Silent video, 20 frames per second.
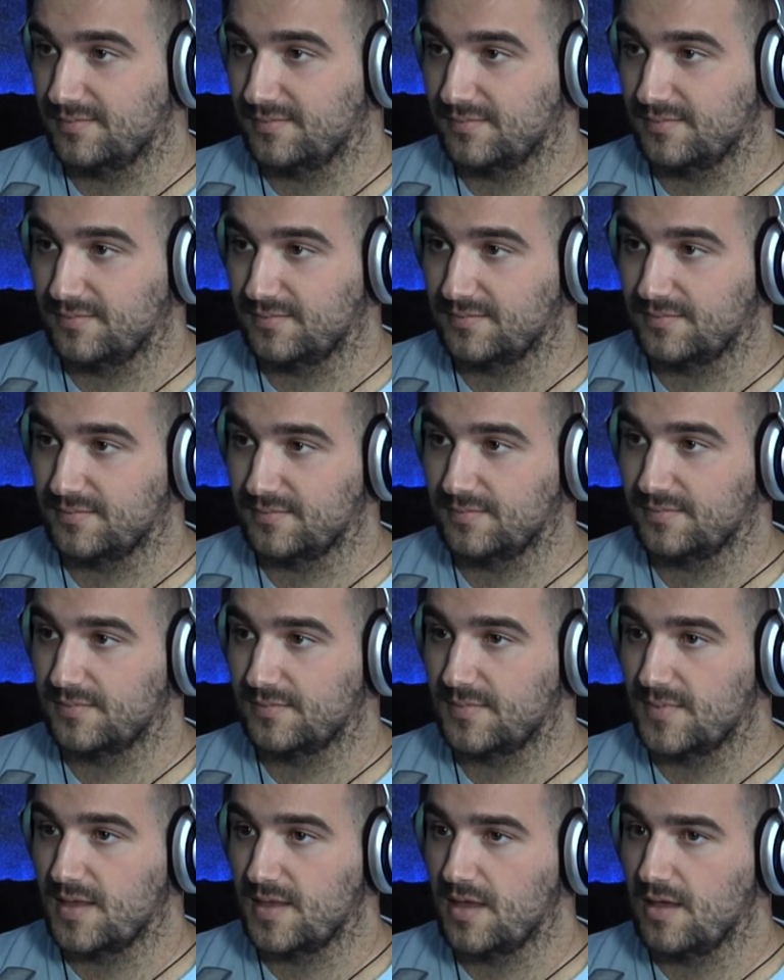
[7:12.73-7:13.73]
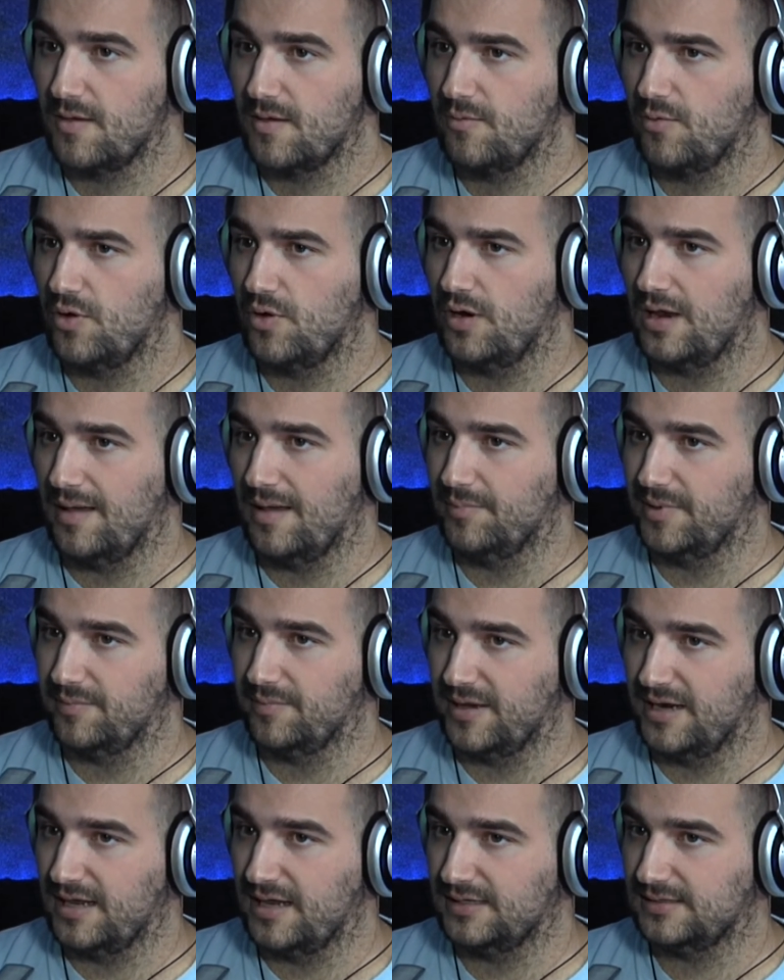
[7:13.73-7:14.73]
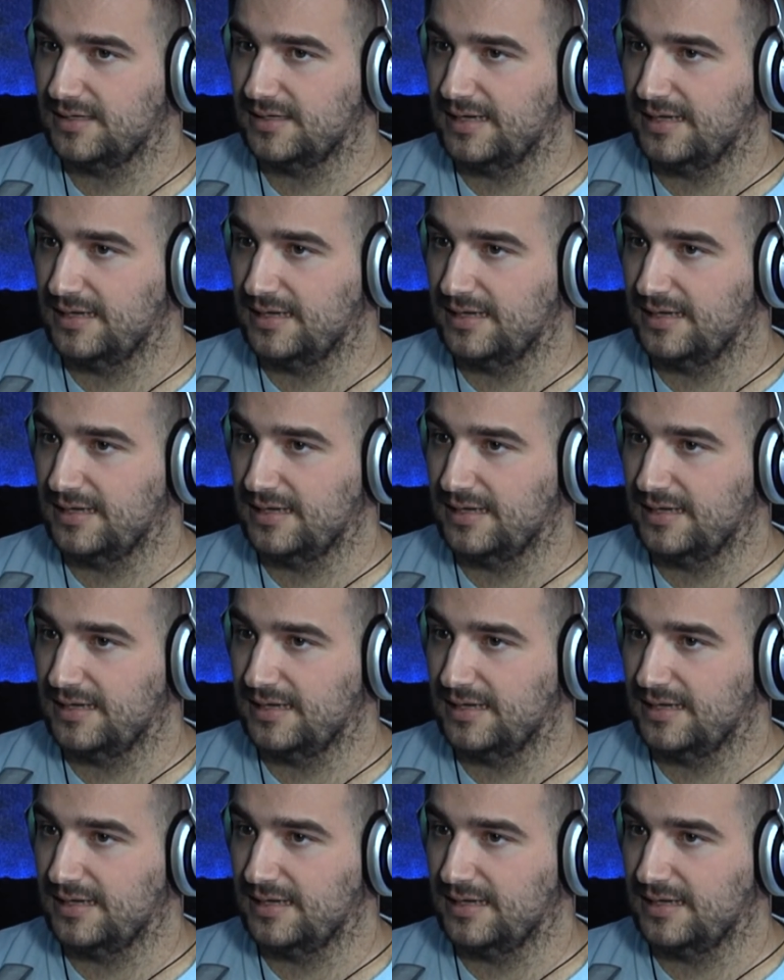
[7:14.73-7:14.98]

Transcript: Eh, perdón, la primera